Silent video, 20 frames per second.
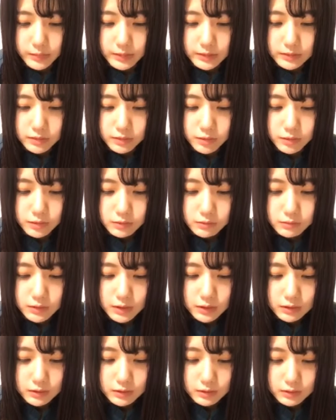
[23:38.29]
パソコン
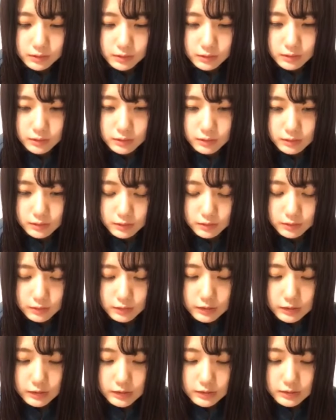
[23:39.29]
は
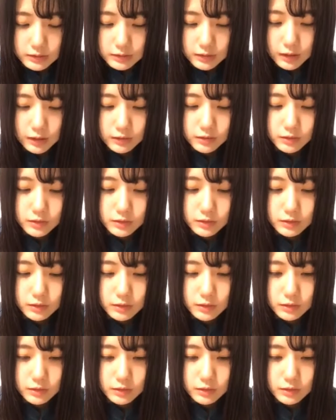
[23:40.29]
買う